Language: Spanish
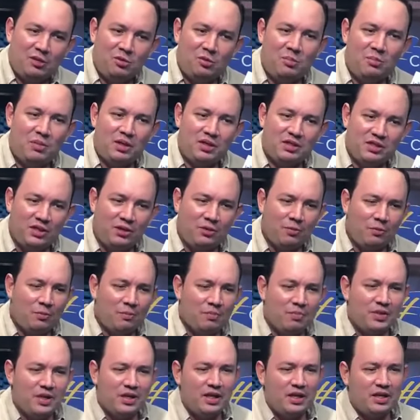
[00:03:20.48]
pero tenés a
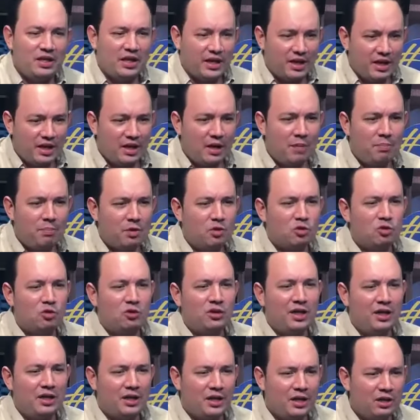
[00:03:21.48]
una oposición que
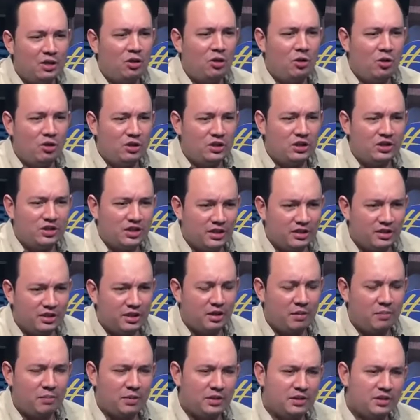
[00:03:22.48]
está dejando un vacío
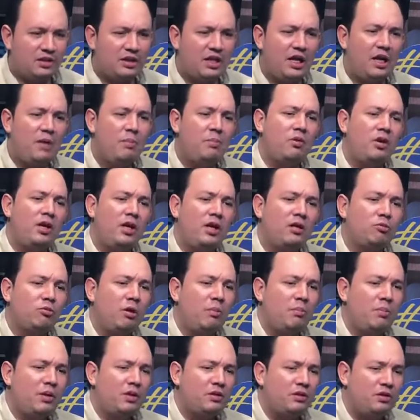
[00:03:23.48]
en aquellas
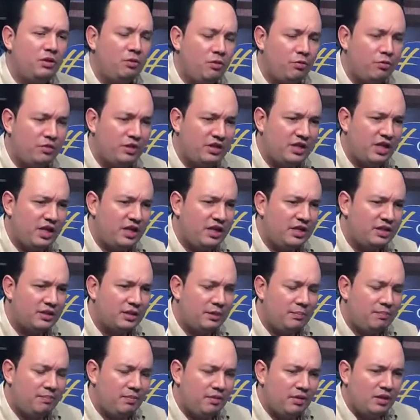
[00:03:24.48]
personas que no se sienten
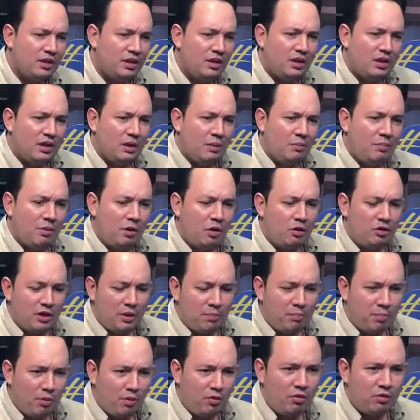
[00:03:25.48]
representadas por el actual
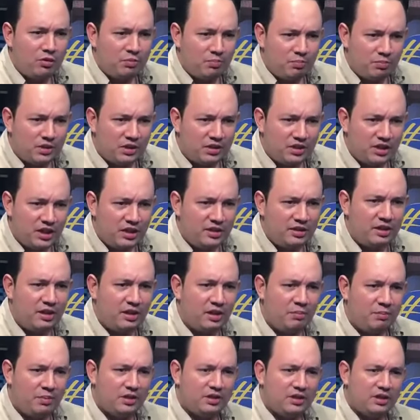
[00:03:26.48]
partido oficialista,
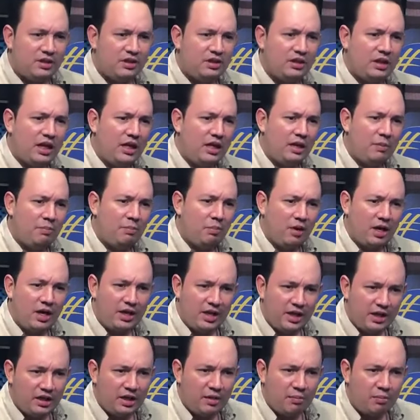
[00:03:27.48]
pero
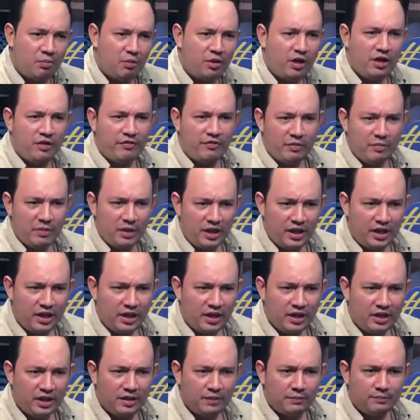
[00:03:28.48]
tampoco se sienten
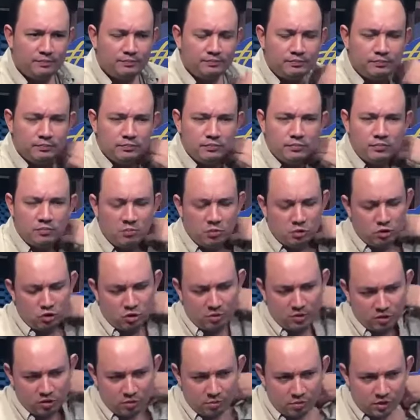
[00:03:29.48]
representadas por
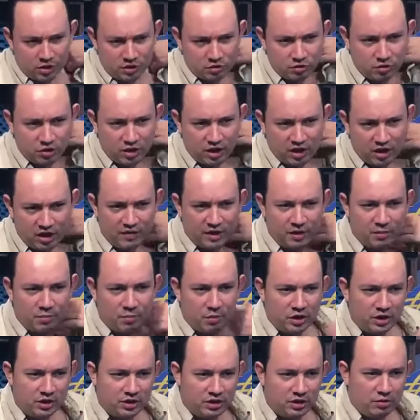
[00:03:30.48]
Arena, por el
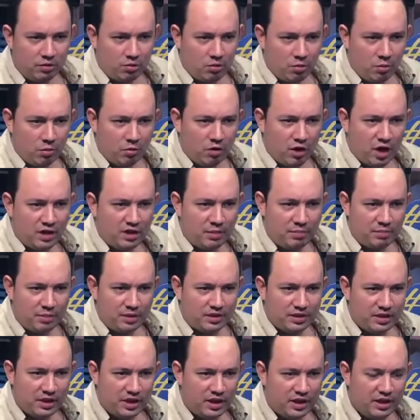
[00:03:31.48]
FMLN, mucho
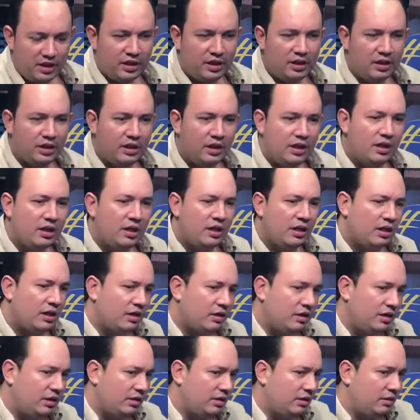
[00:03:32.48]
menos por estos cadáveres
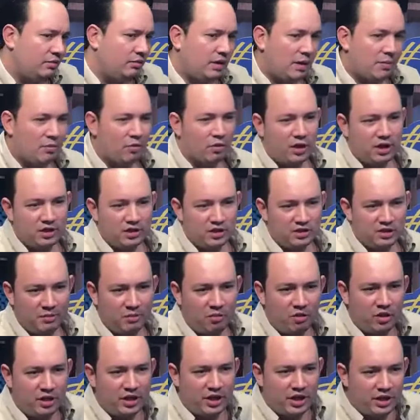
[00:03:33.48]
políticos como Gana
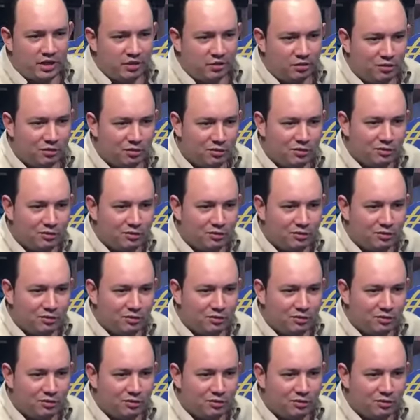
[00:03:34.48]
PCN,